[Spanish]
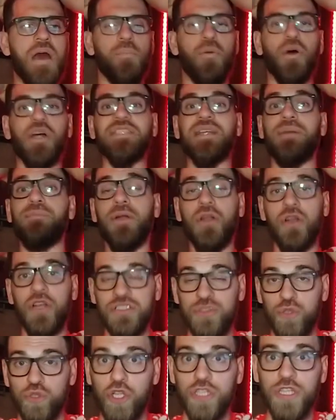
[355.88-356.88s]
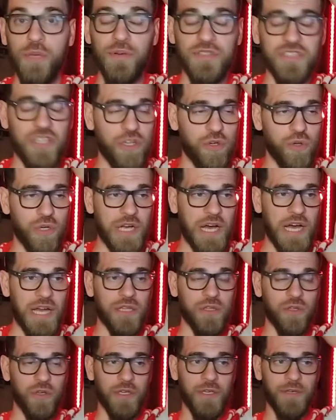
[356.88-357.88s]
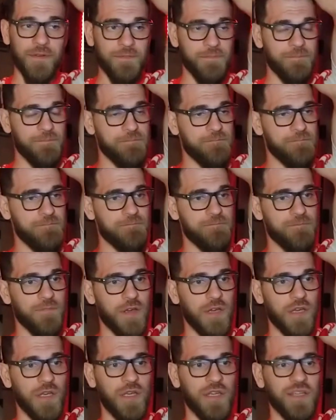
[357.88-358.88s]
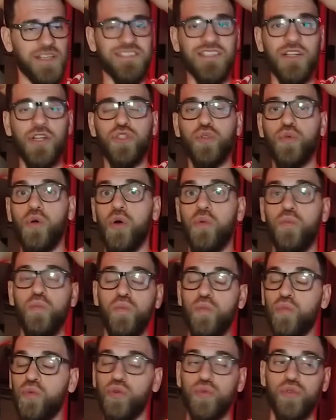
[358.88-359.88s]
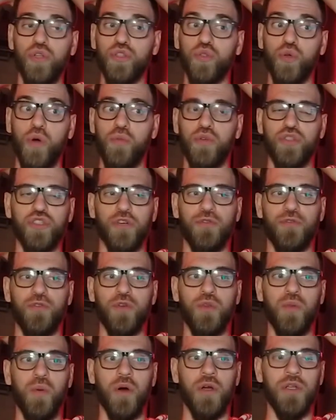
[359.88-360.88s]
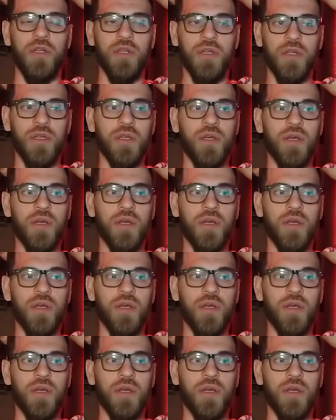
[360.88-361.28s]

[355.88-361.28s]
Porque San Pablo en el segundo tiempo salió a buscarlo, ¿eh? Quizá no tuvo, no tuvo mucho fútbol,